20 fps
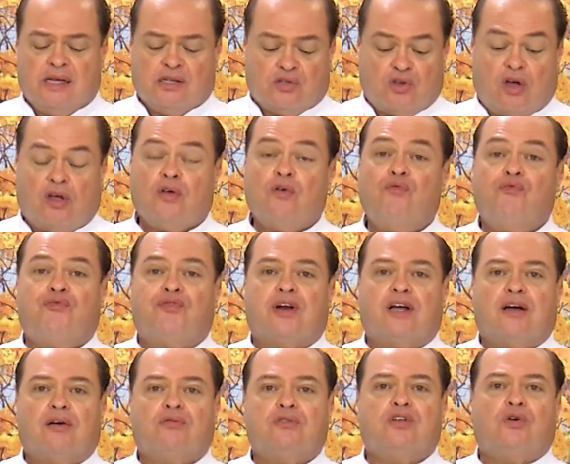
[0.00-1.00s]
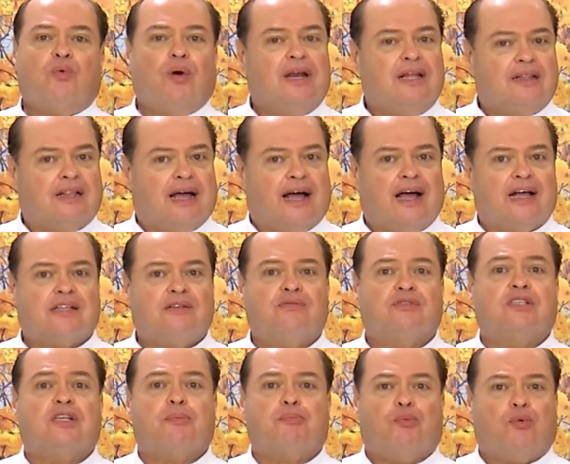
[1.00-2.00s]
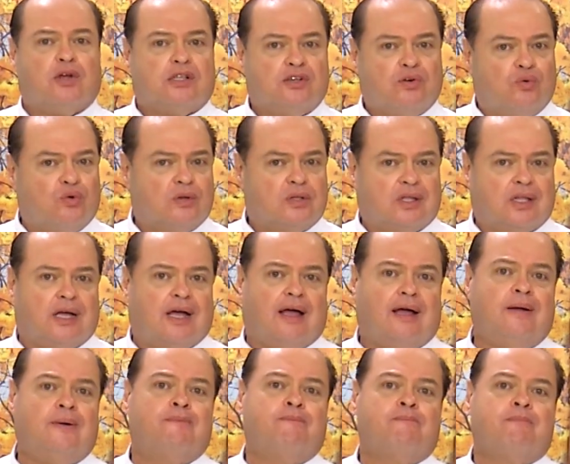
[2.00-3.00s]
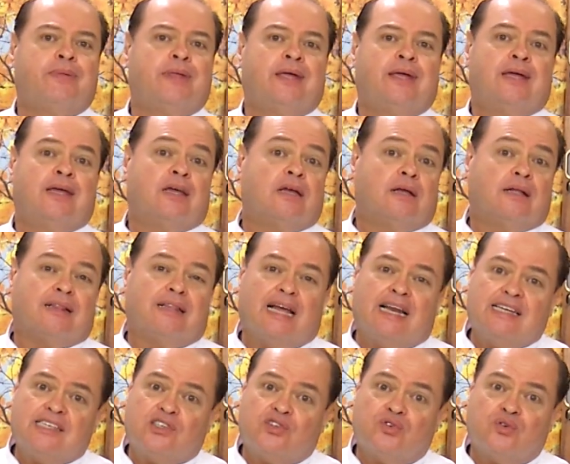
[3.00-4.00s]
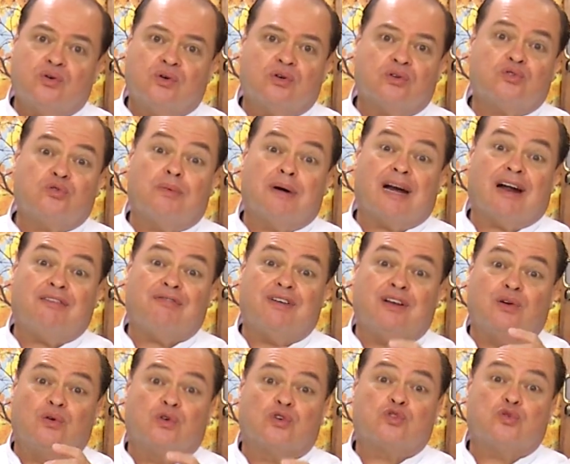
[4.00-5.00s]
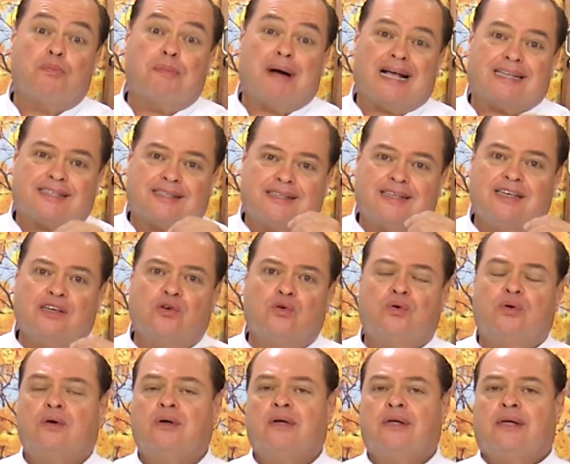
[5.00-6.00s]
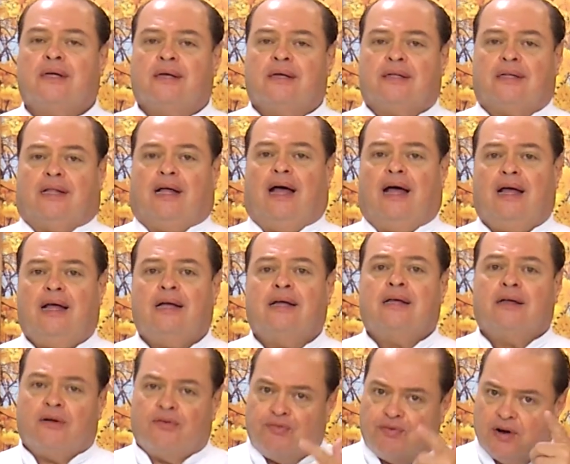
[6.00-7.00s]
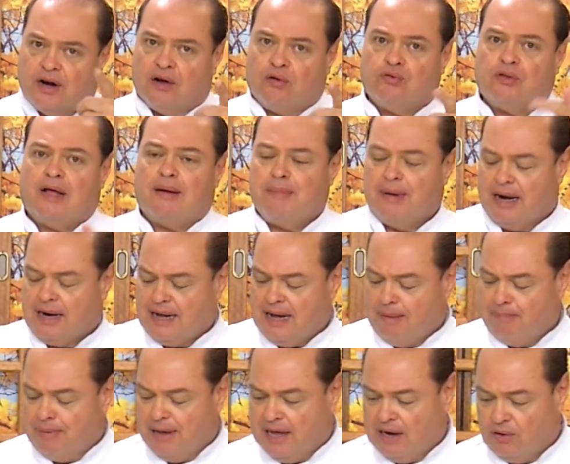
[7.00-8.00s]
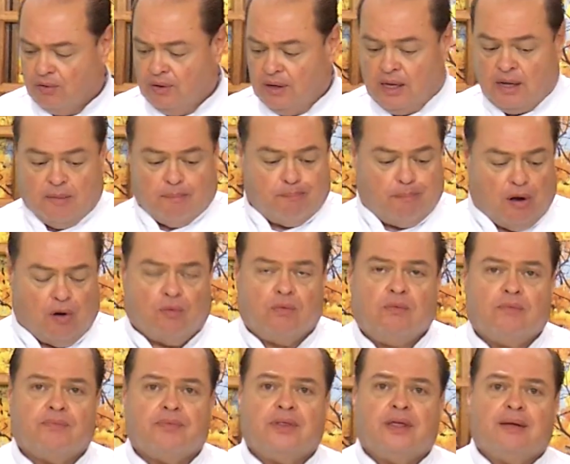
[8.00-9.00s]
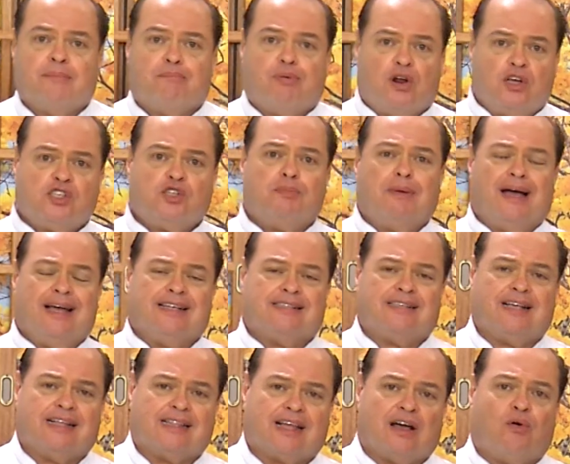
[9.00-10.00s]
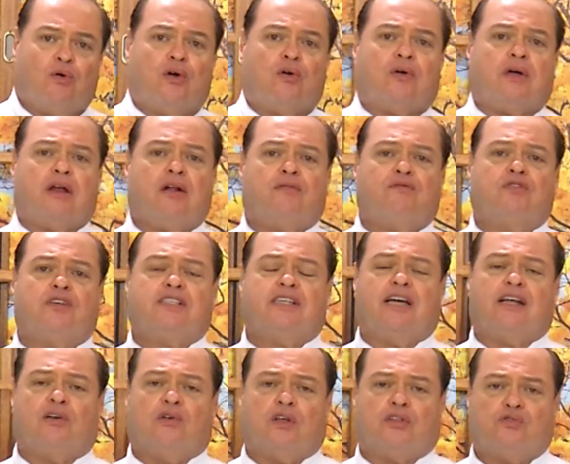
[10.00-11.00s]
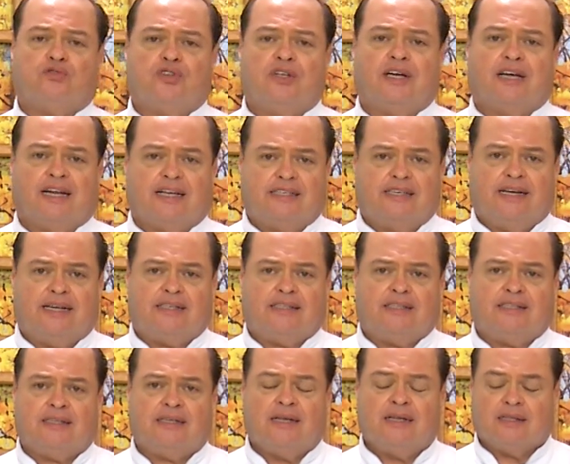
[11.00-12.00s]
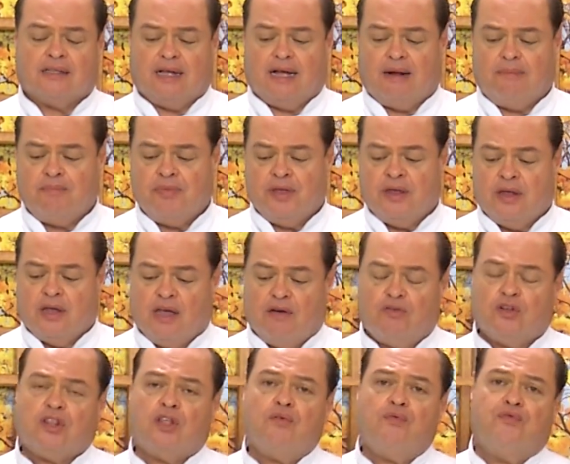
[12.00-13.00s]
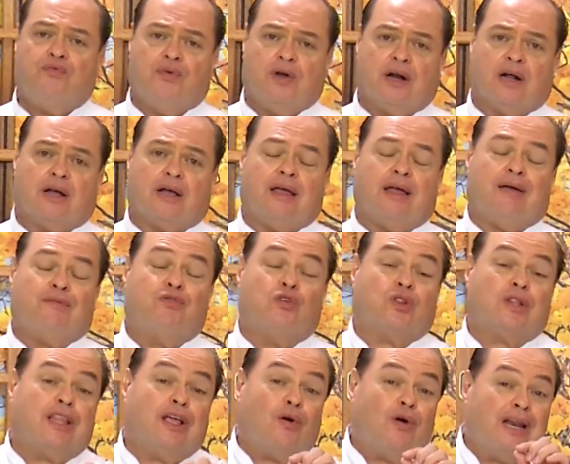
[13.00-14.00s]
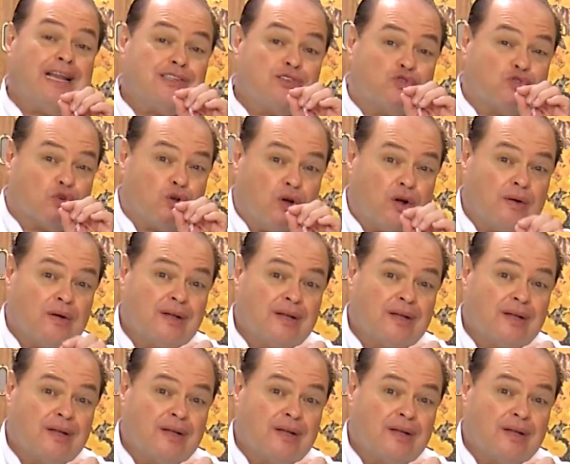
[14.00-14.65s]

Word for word: Só que um frango de qualidade, você pode contar delicioso, maravilhoso, macio, tá? Frango da marca Belo. Bom, próxima receita agora, eu quero que você anote os ingredientes, tá? Eu vou ter um frango, eu vou ter, olha só,